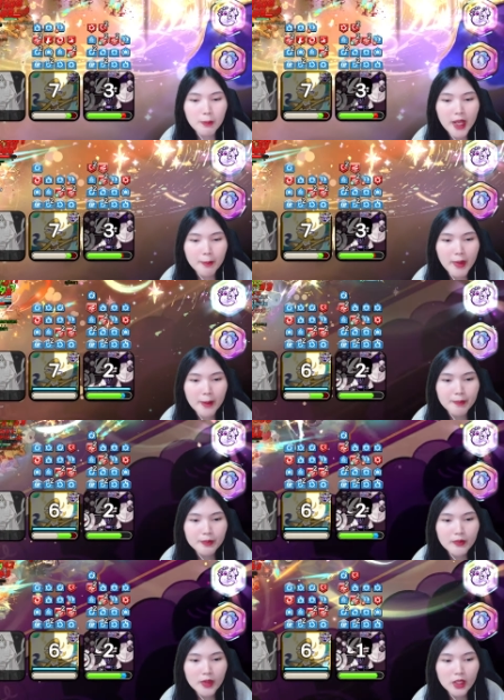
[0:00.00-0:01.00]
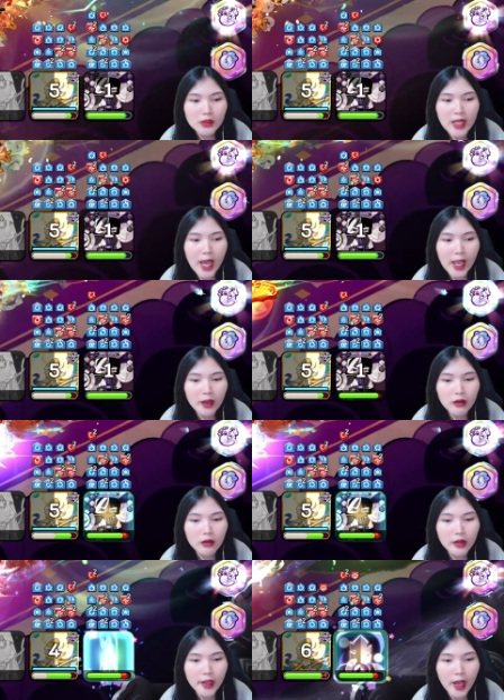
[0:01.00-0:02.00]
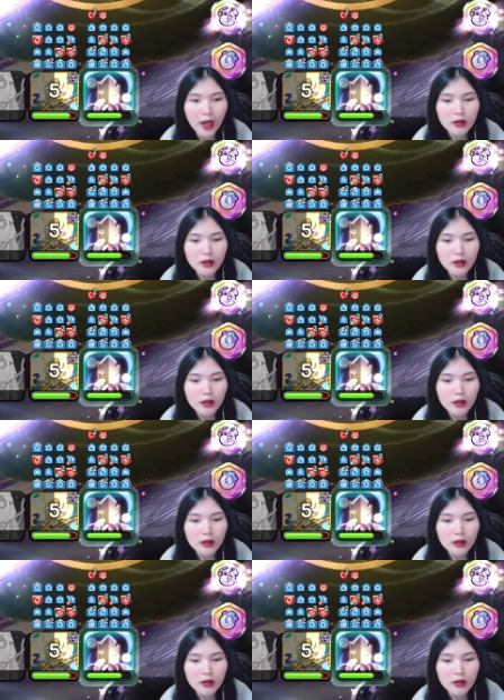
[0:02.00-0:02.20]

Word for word: เมกแบบตายเลยอ่ะ